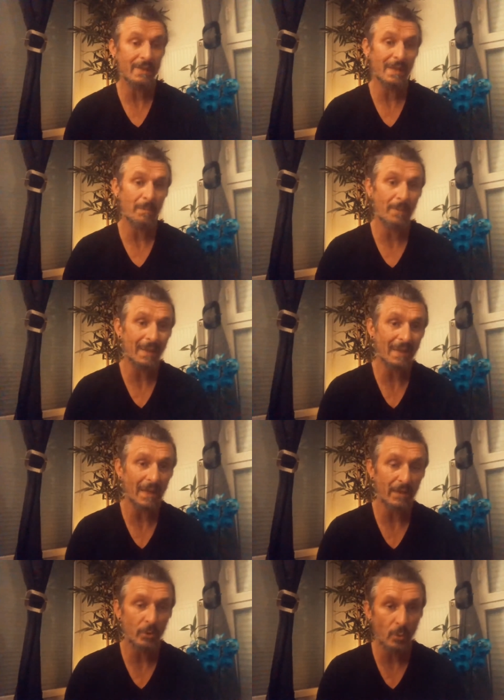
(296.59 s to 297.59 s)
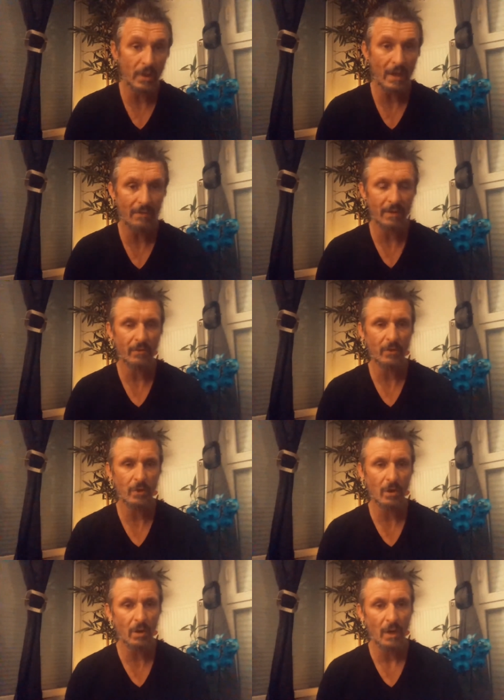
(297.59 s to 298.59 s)
n'êtes pas très doué avec votre
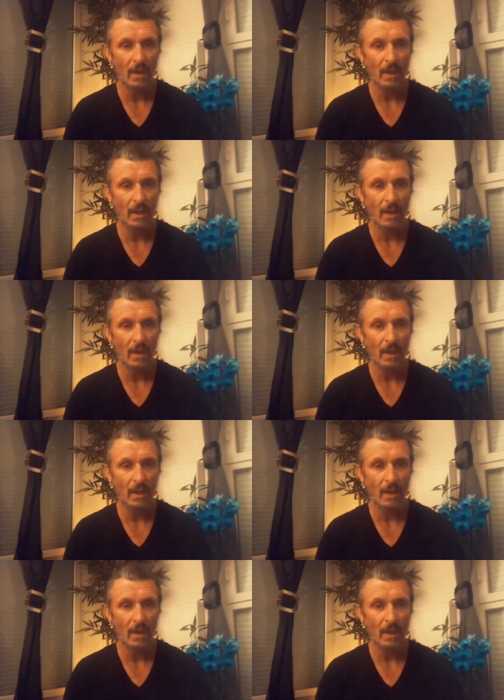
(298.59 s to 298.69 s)
corps.